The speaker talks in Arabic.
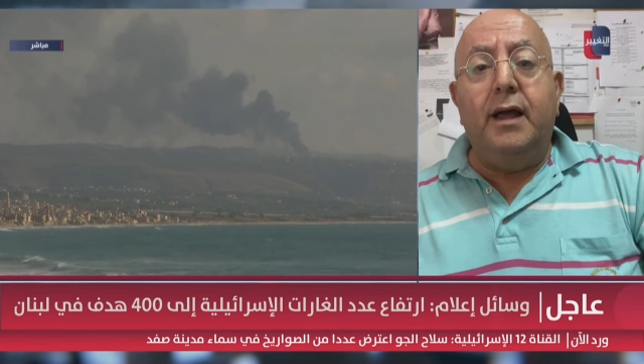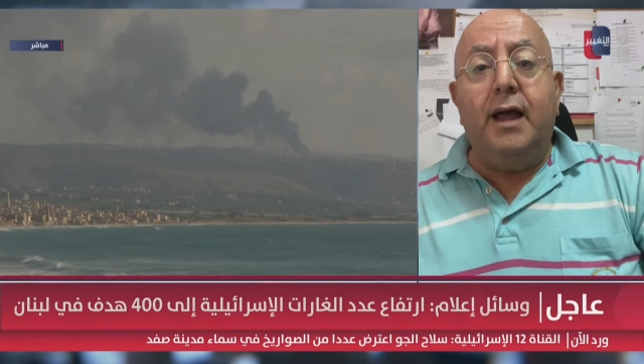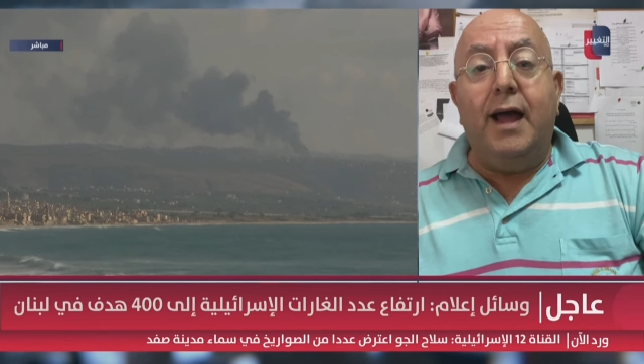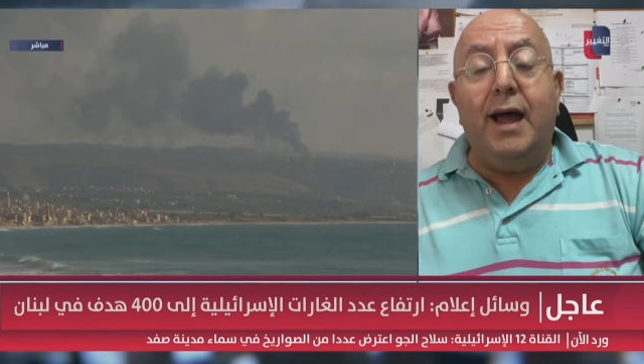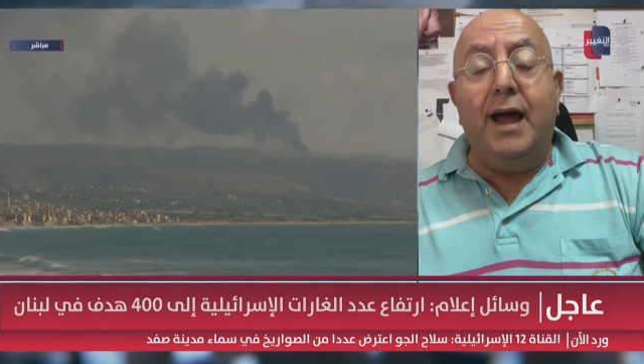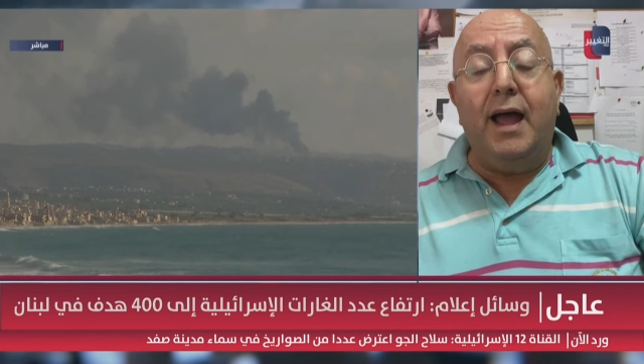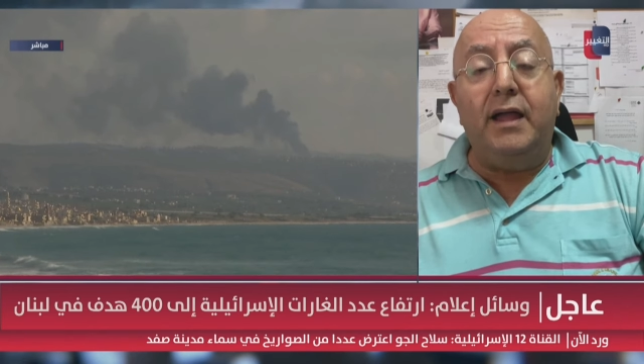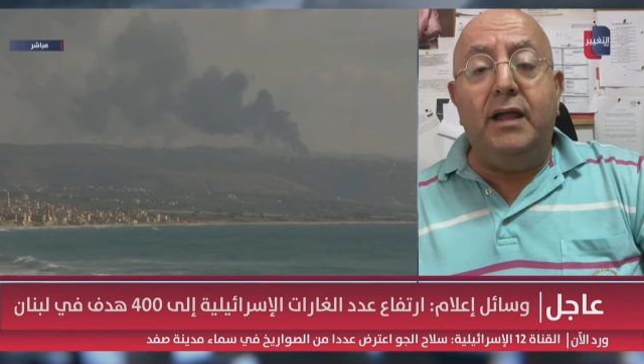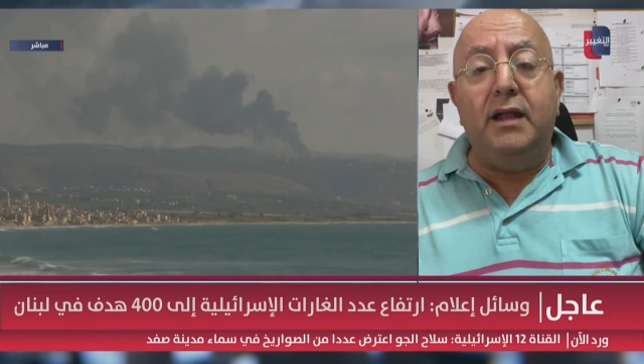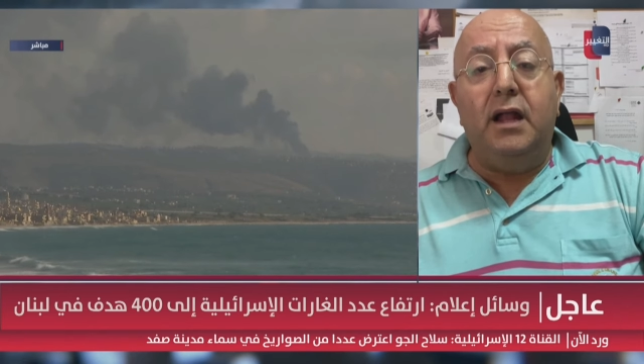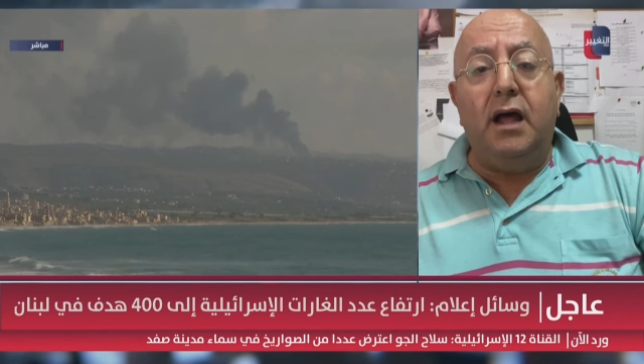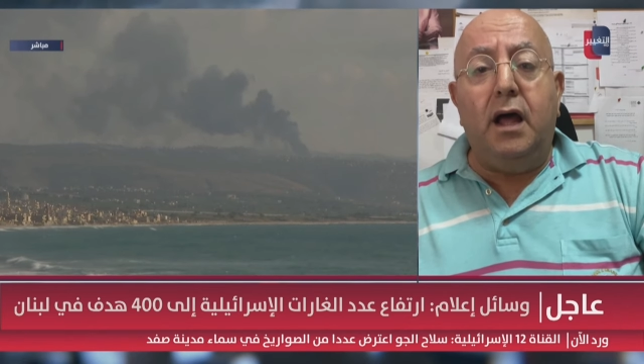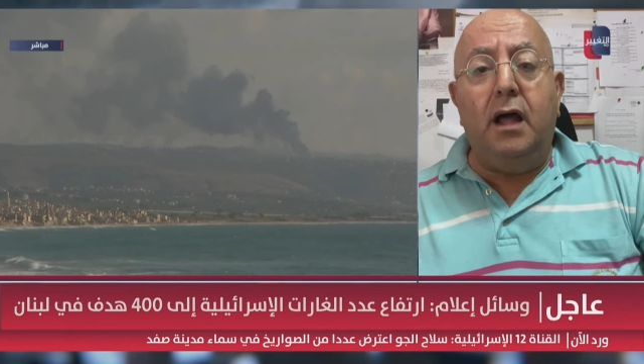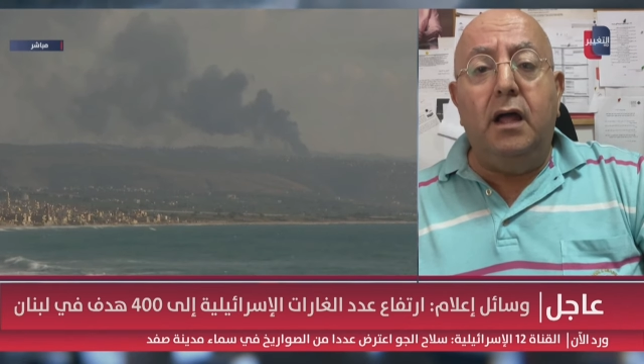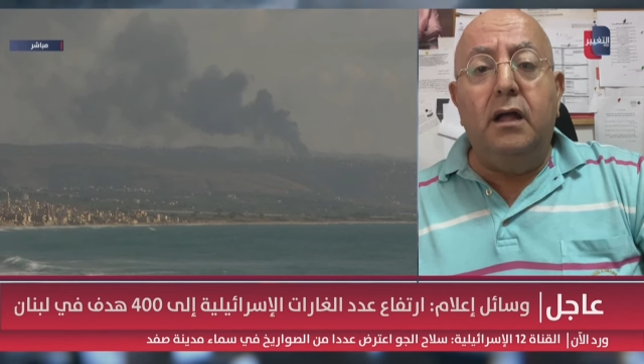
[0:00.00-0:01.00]

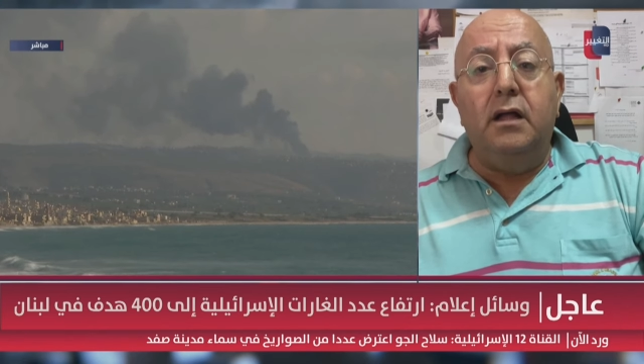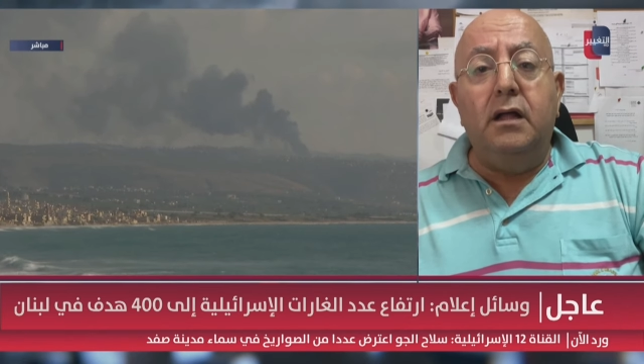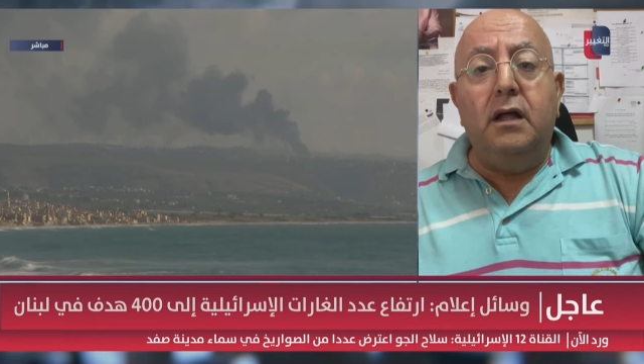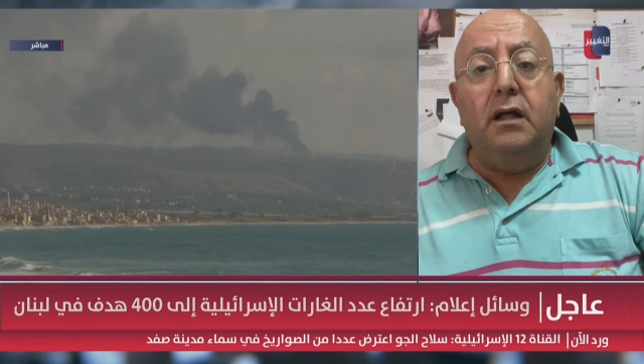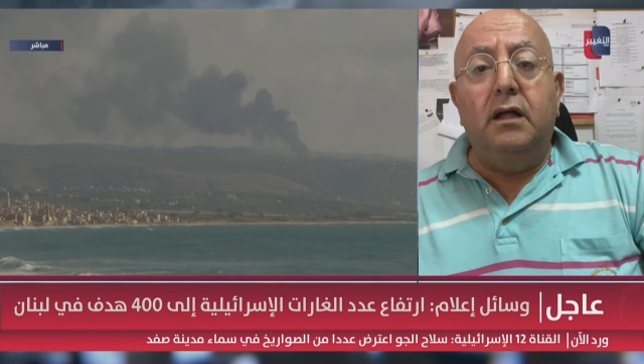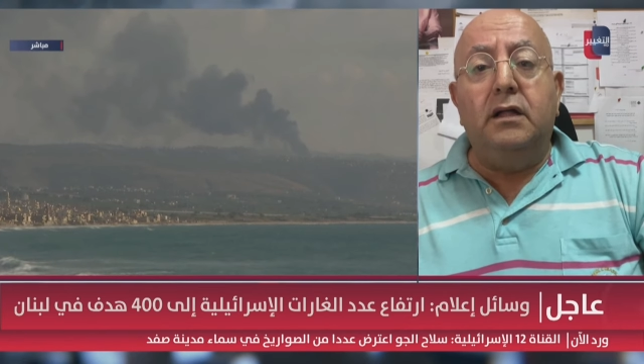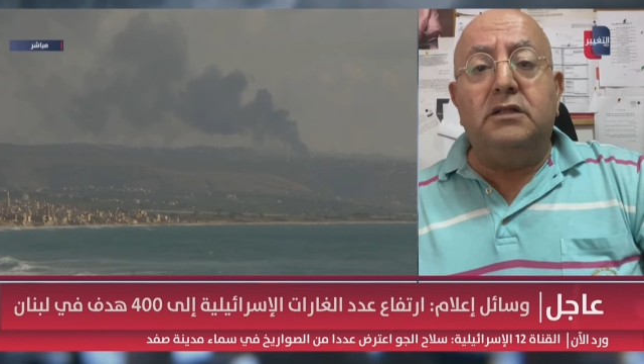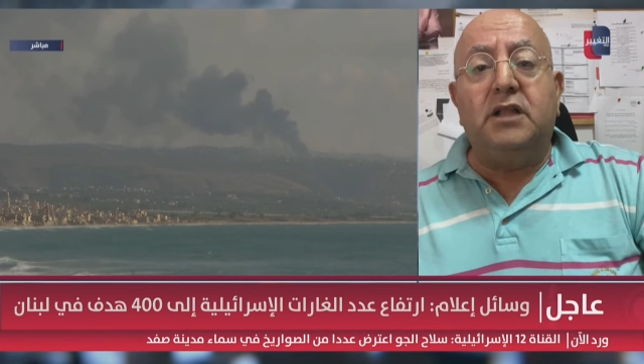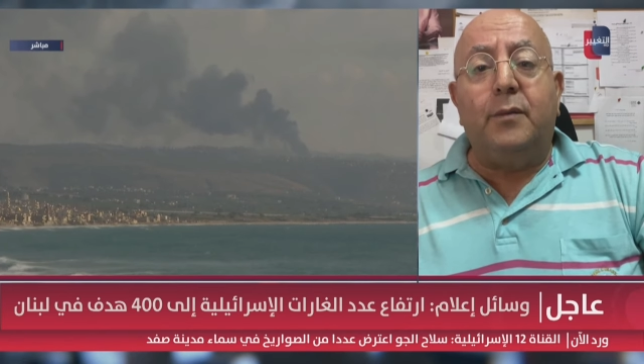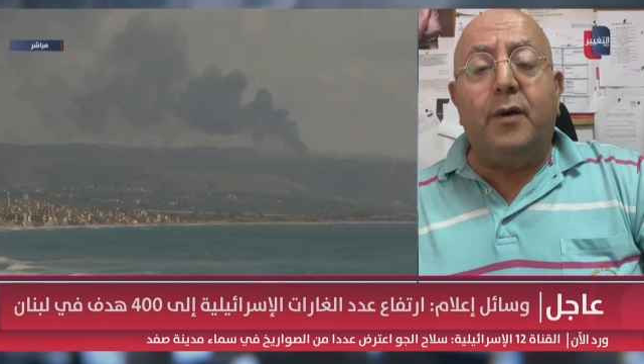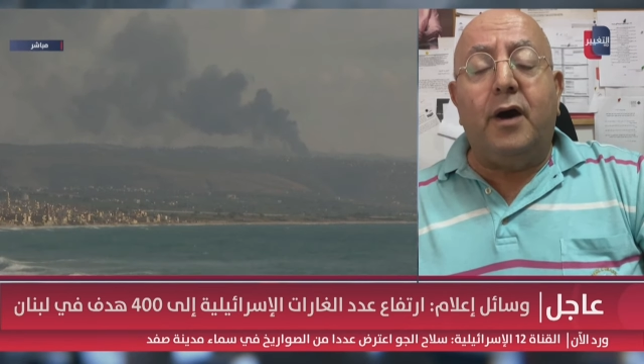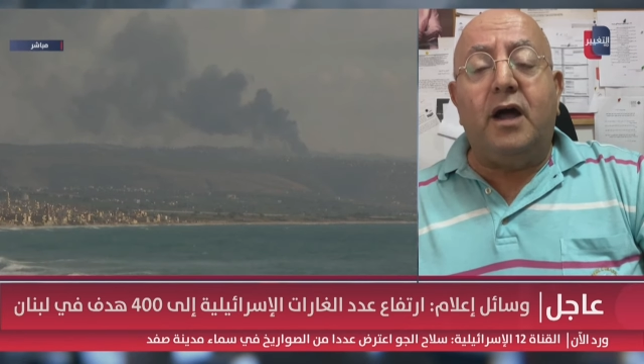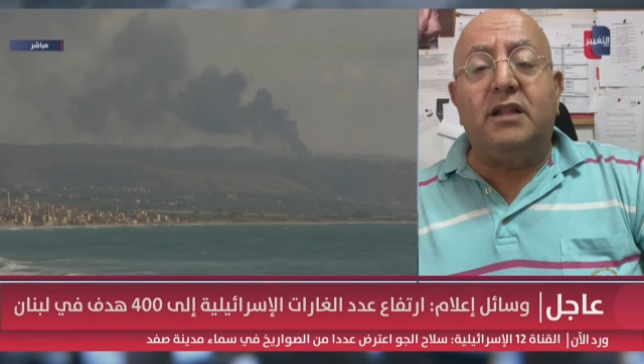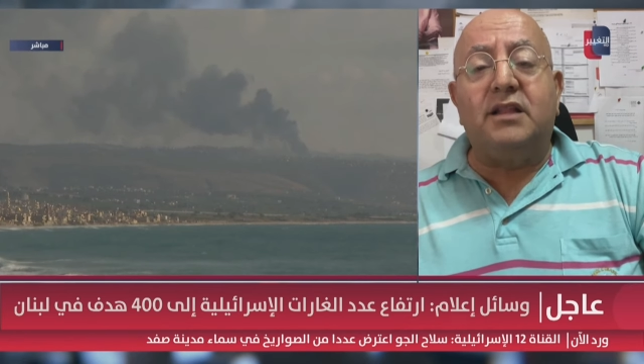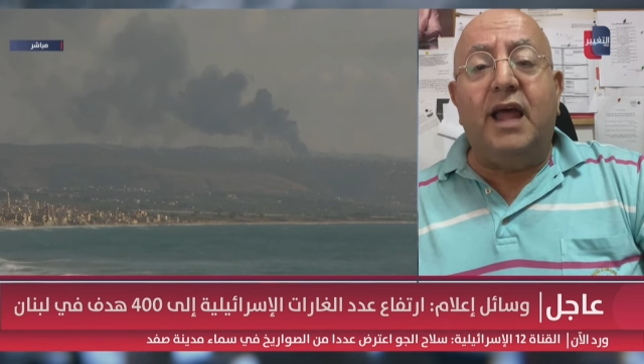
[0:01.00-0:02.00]
هائلة
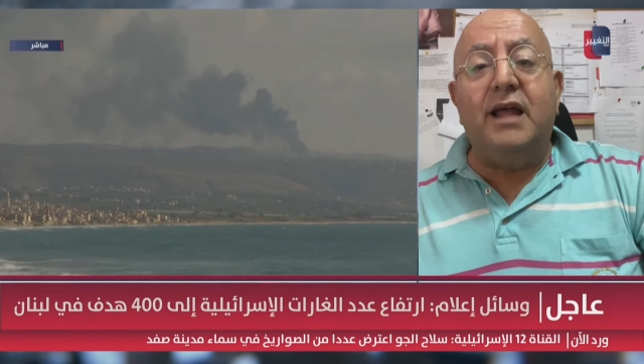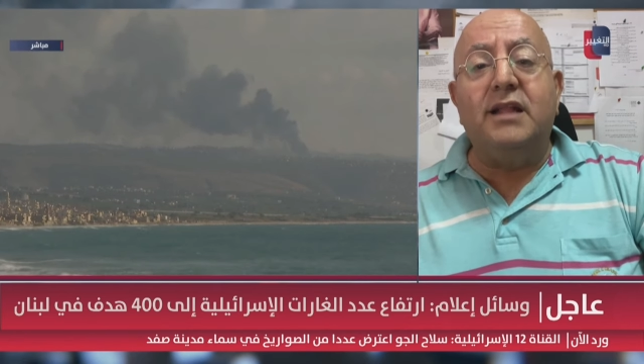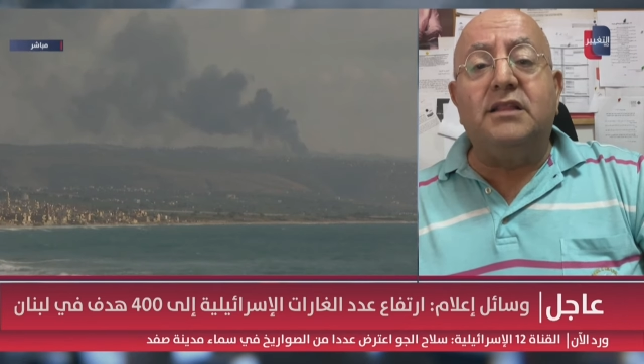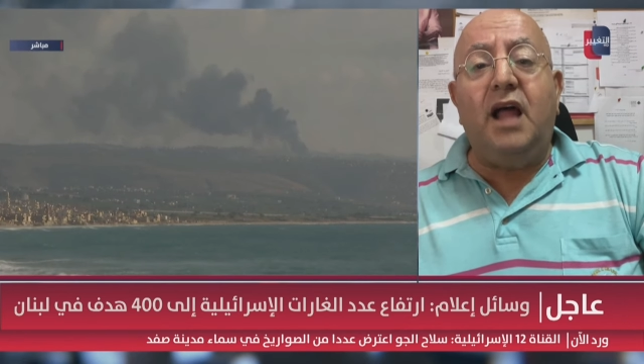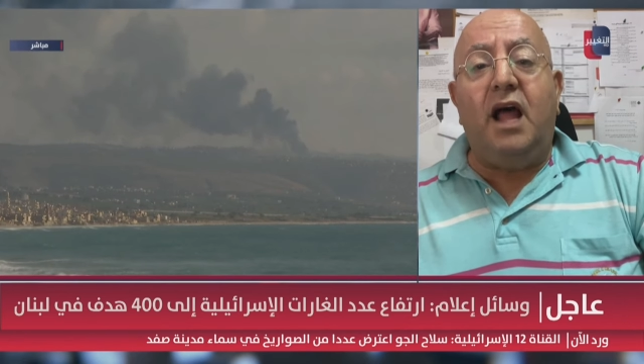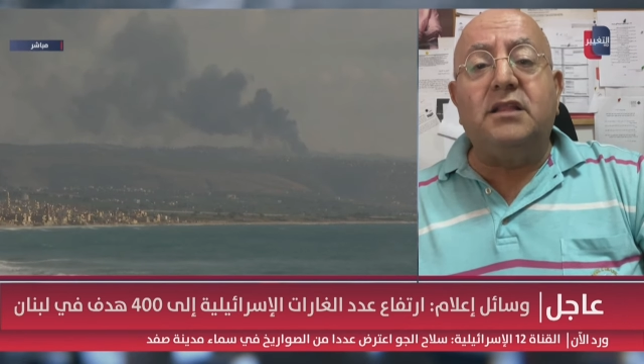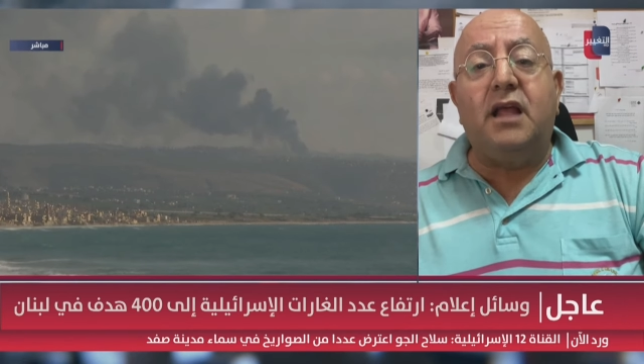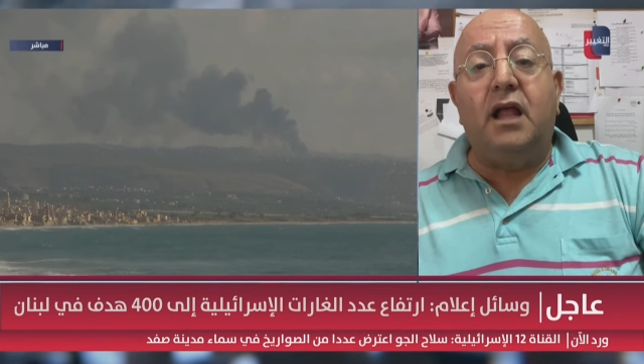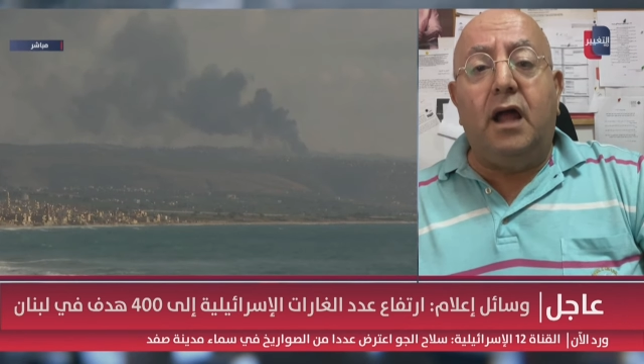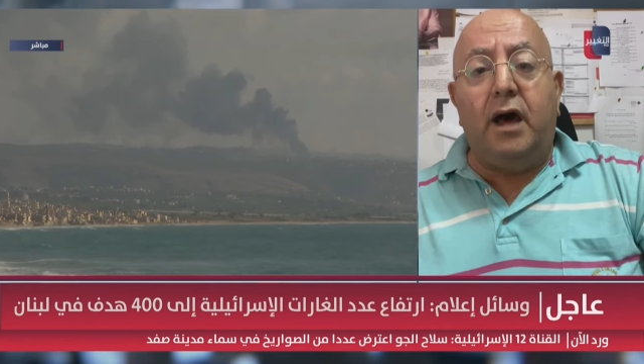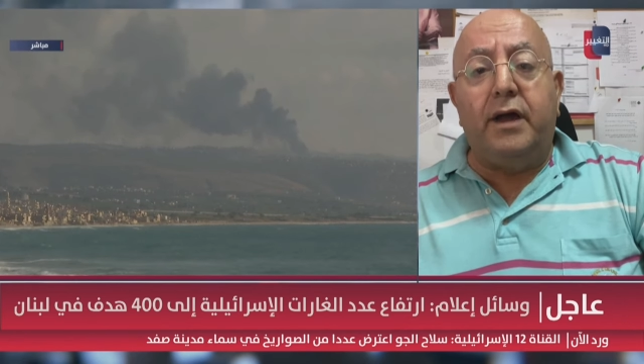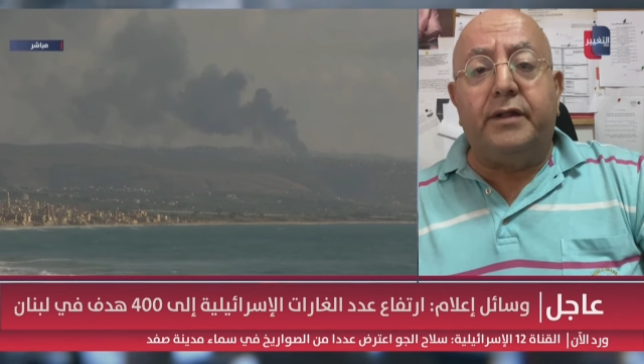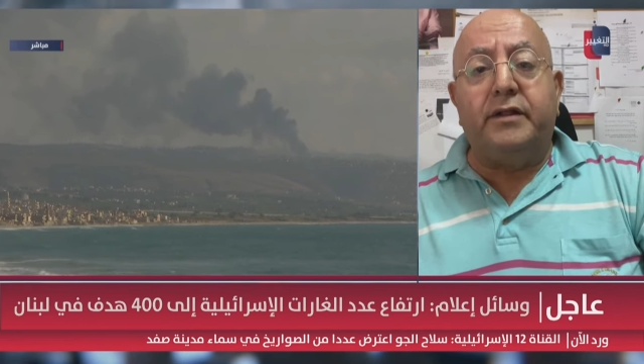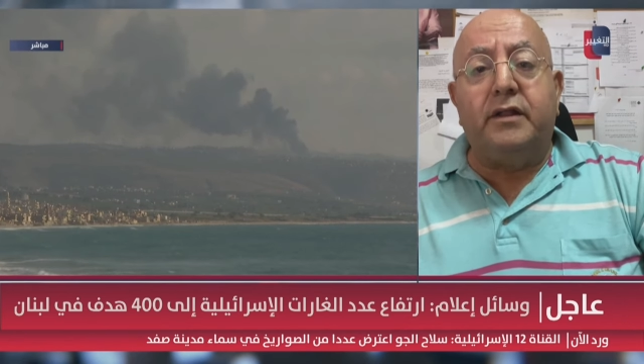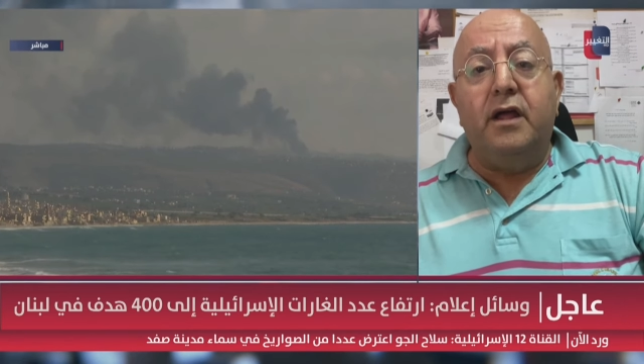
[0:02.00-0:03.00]
طبقتين تحت
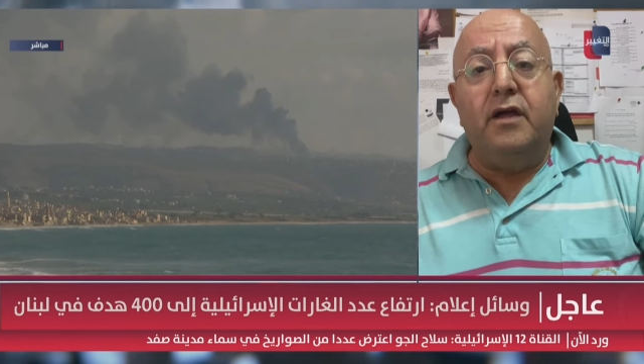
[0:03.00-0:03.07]
الارض